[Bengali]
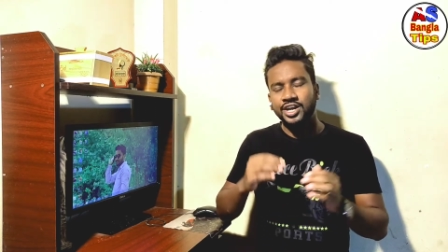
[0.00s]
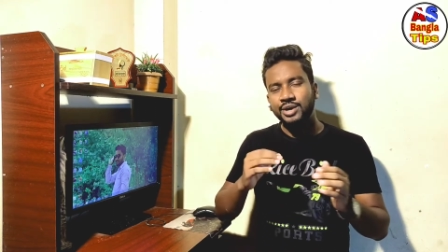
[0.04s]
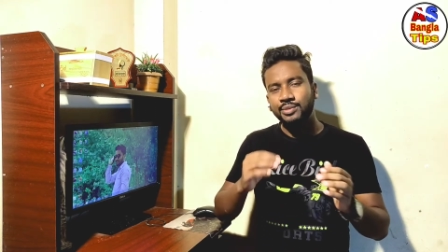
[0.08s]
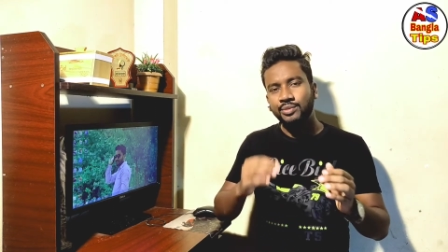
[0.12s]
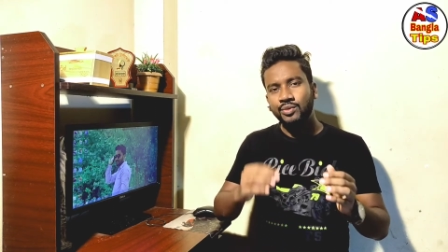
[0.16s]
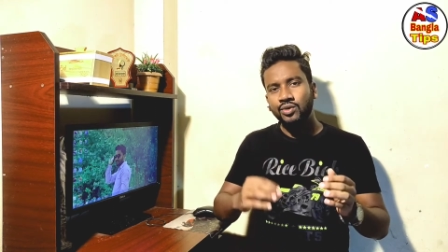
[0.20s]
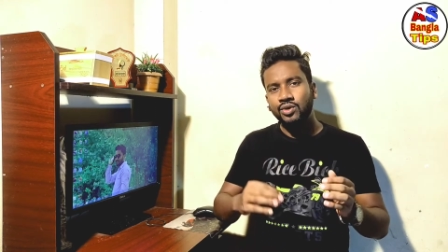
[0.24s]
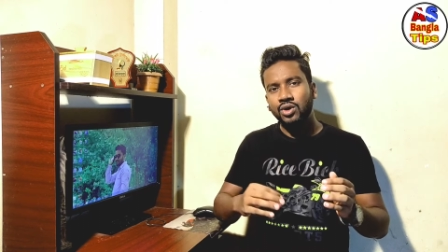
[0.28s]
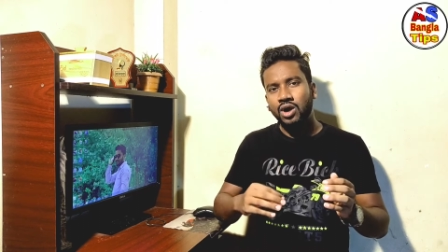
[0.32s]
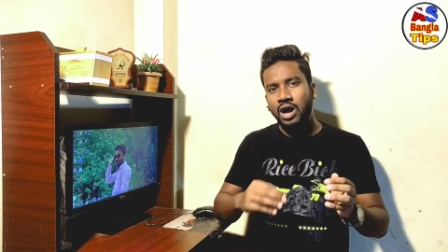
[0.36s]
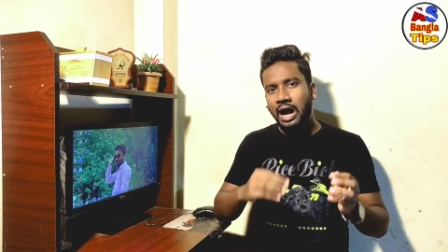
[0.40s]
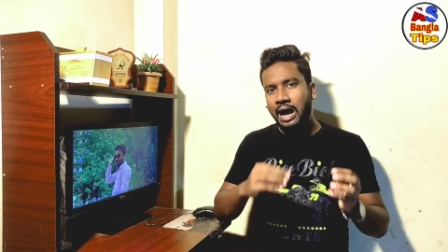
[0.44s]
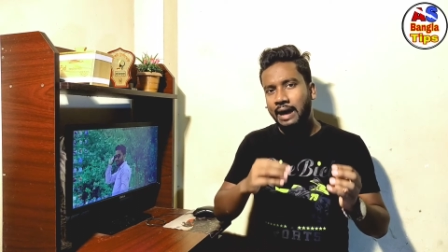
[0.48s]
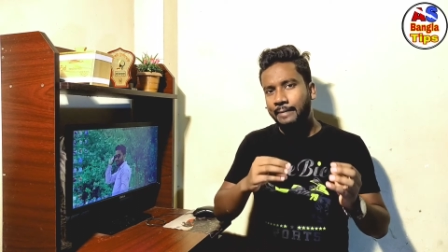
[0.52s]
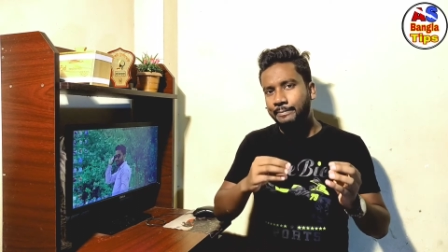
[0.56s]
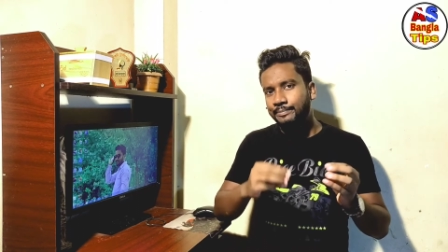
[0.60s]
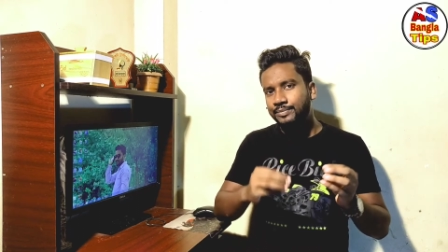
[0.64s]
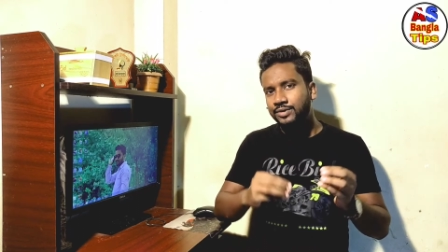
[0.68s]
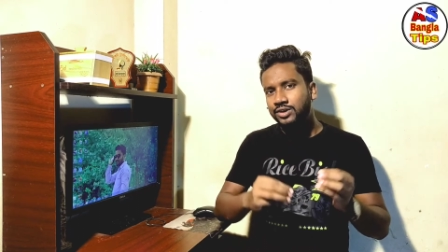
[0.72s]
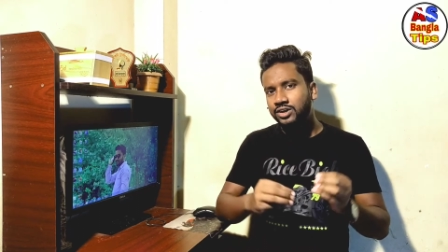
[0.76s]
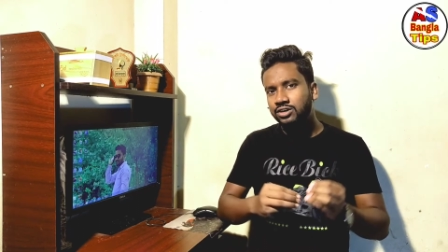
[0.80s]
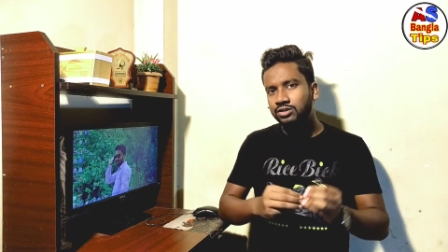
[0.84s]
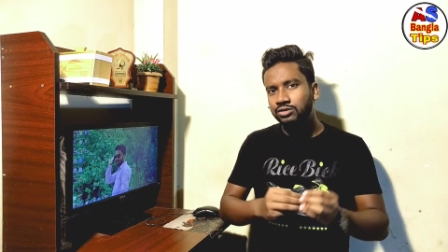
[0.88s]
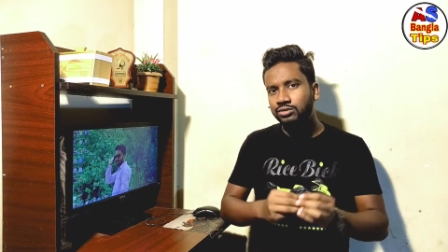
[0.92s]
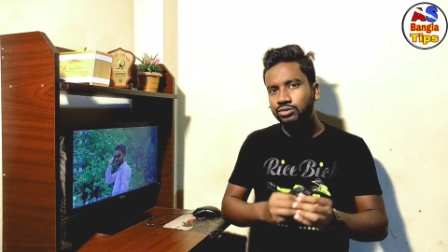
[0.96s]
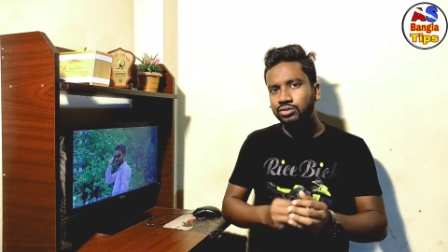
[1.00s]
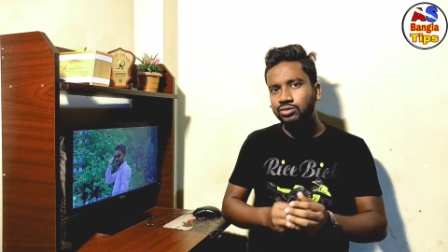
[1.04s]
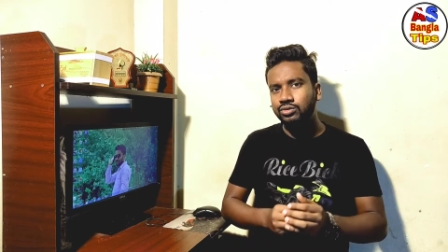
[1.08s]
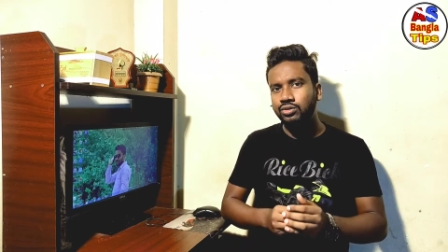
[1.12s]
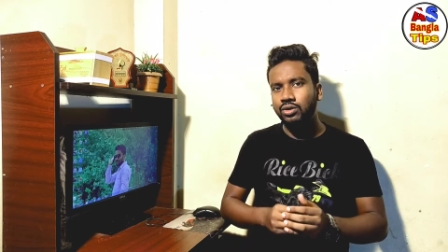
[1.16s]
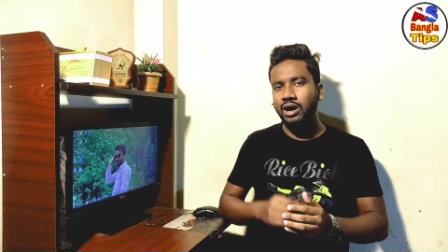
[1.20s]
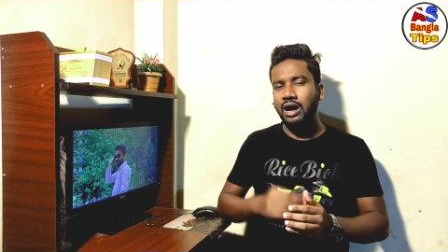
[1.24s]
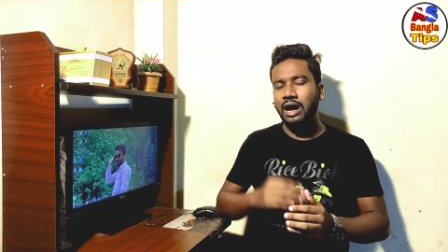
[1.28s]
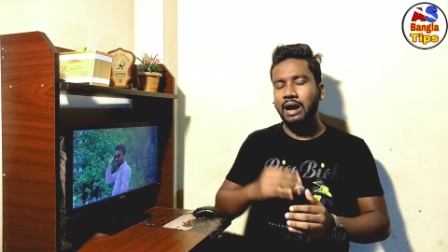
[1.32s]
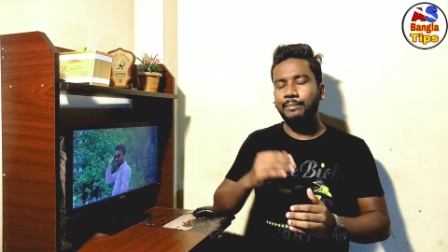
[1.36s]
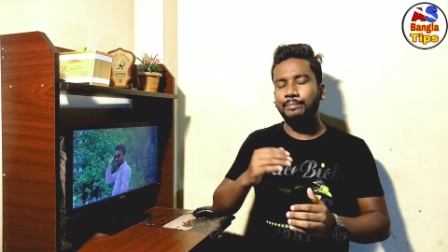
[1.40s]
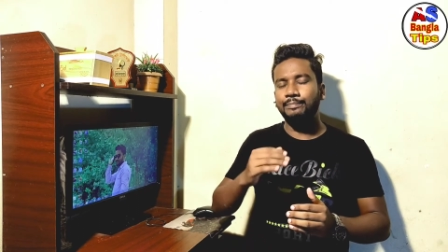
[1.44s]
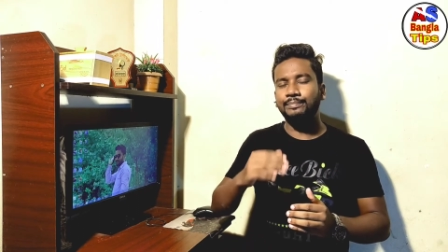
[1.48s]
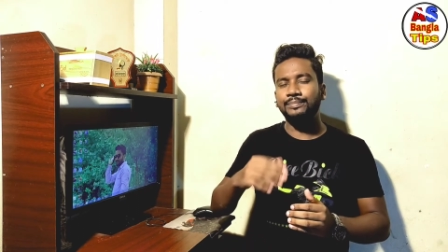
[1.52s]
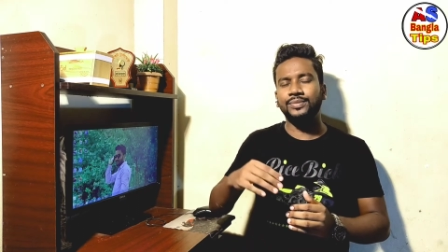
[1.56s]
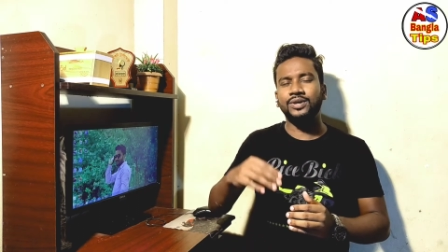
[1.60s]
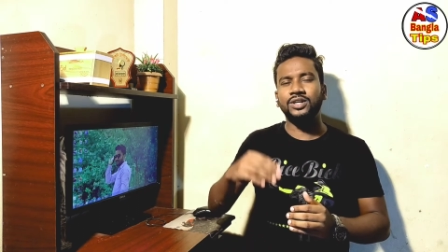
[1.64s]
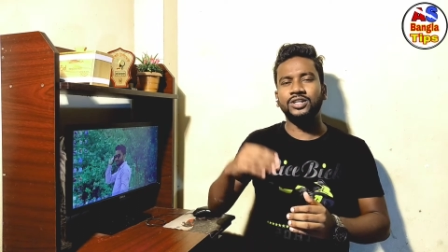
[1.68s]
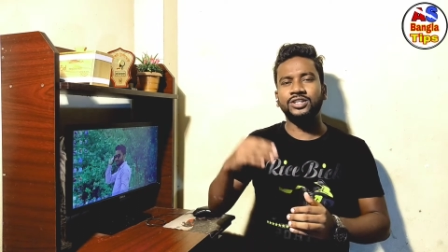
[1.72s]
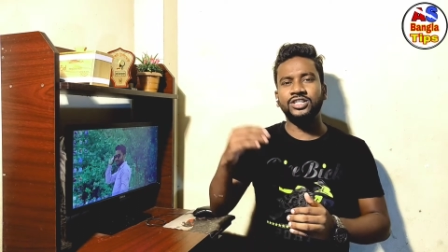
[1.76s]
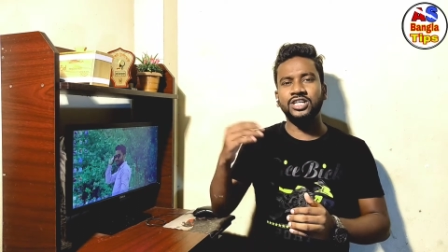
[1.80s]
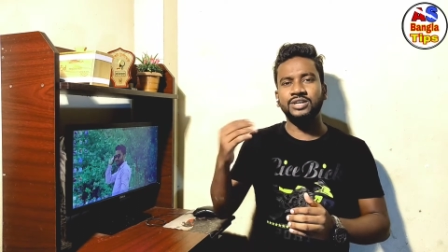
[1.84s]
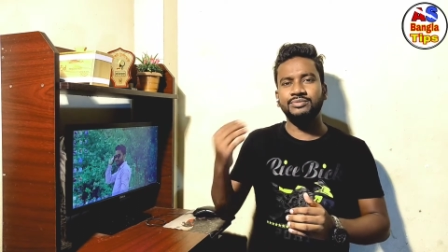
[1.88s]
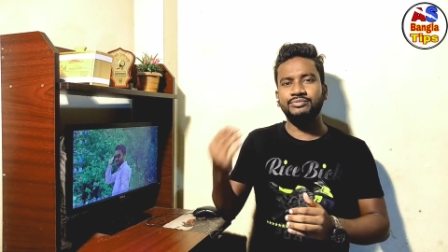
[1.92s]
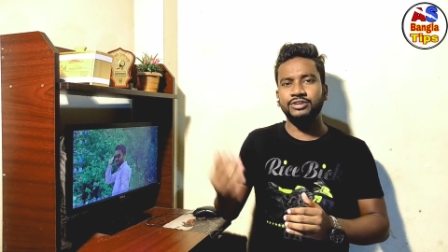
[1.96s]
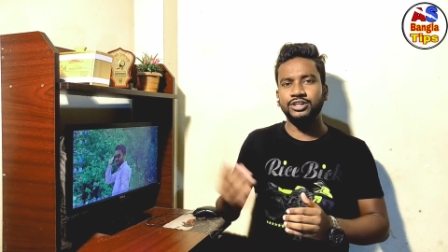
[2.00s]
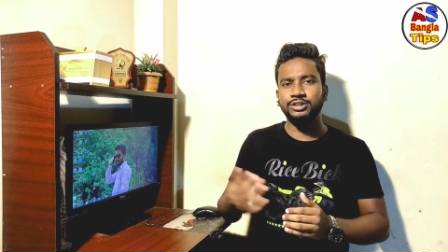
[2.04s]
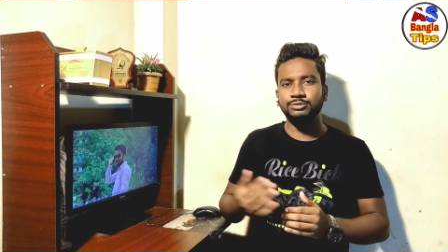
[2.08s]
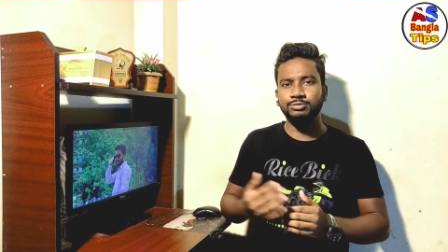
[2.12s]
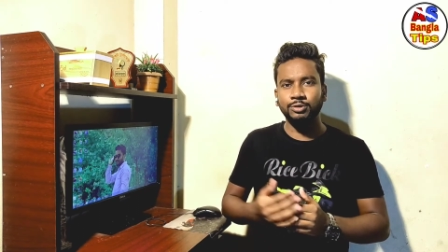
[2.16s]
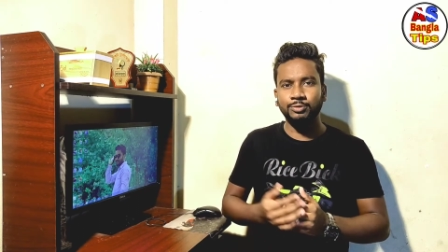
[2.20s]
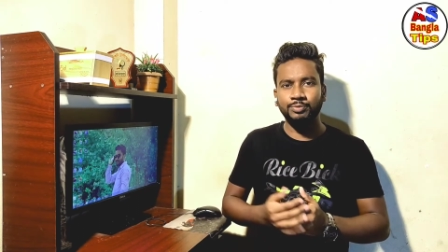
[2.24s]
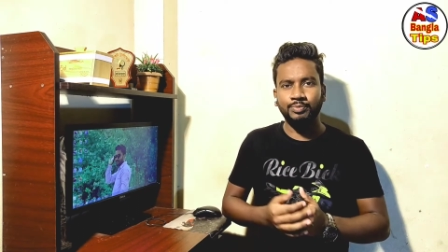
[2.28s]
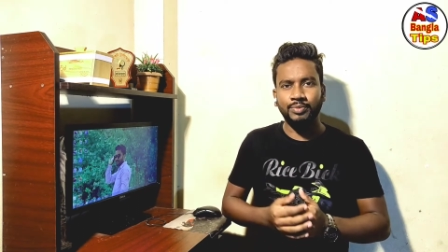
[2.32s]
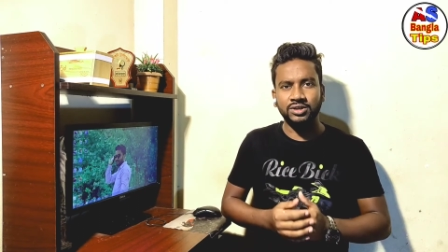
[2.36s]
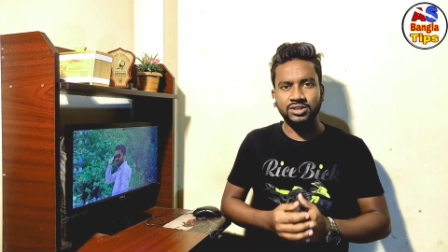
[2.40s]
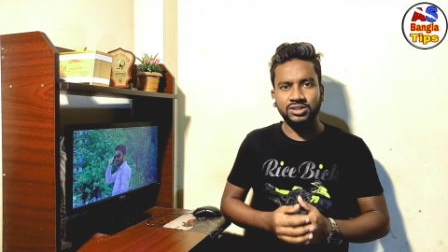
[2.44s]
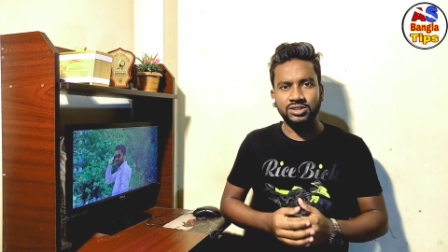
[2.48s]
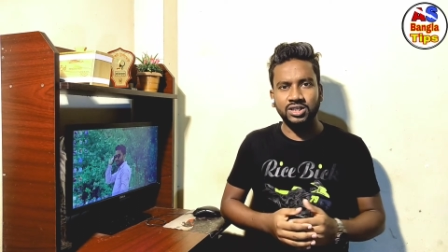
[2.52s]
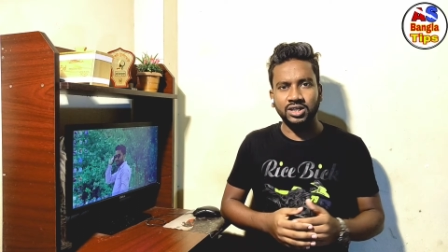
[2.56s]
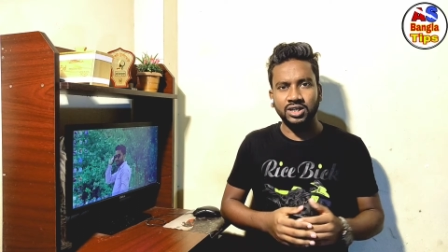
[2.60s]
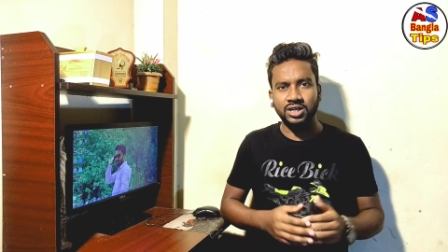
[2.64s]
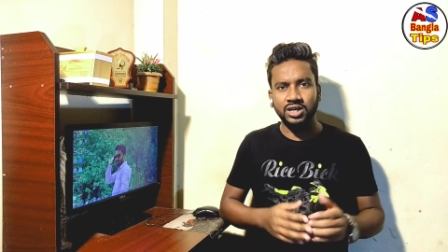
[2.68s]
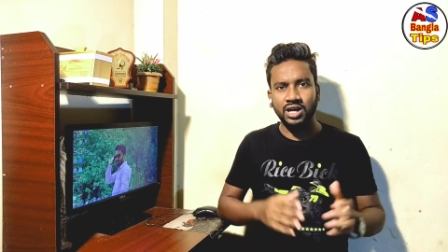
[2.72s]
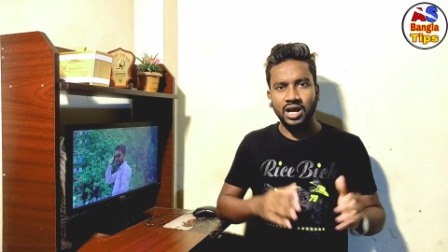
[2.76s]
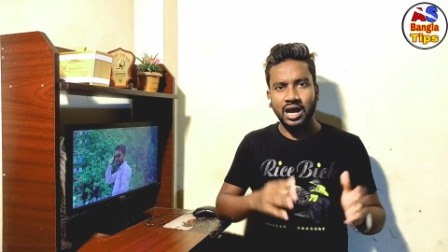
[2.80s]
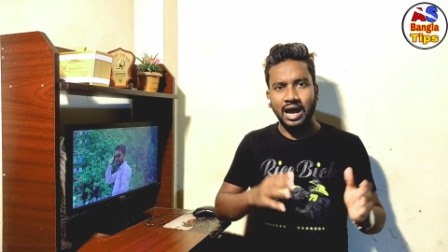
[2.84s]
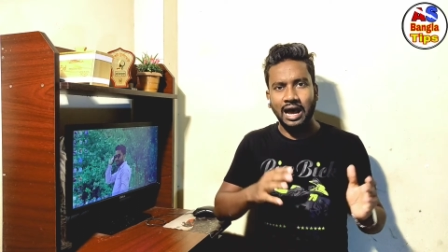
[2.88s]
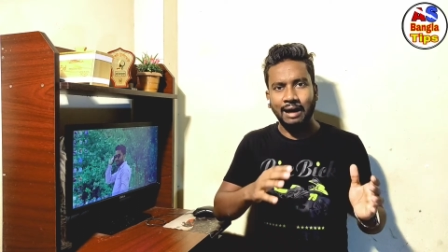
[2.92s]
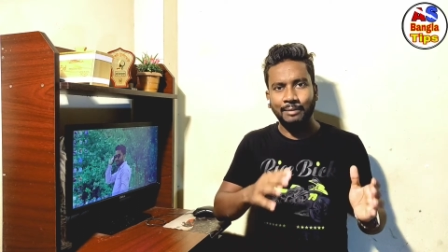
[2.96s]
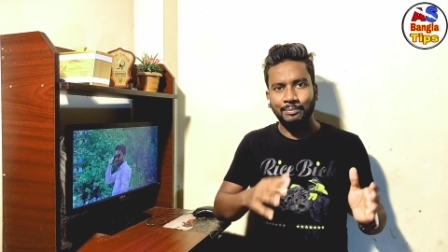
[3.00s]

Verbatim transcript: এবং আপনি কিন্তু আপনার সেই ফেসবুক পেজ থেকে